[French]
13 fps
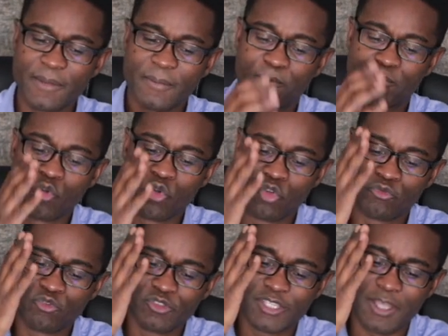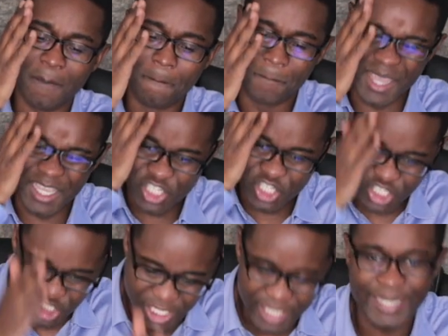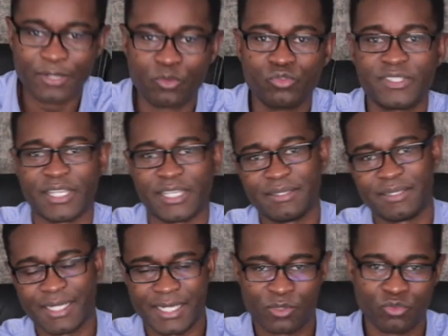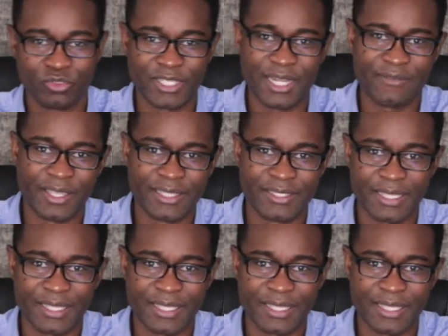pour vous empêcher d'écouter, d'écouter la vérité.